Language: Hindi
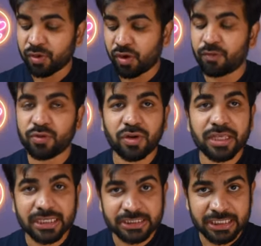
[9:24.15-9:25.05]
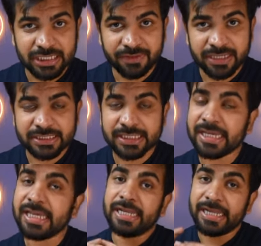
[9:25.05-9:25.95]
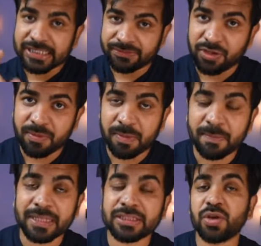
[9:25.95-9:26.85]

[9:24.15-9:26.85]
ओवरऑल एक अच्छा डिवाइस है नेक्स्ट वीडियो में मैं बात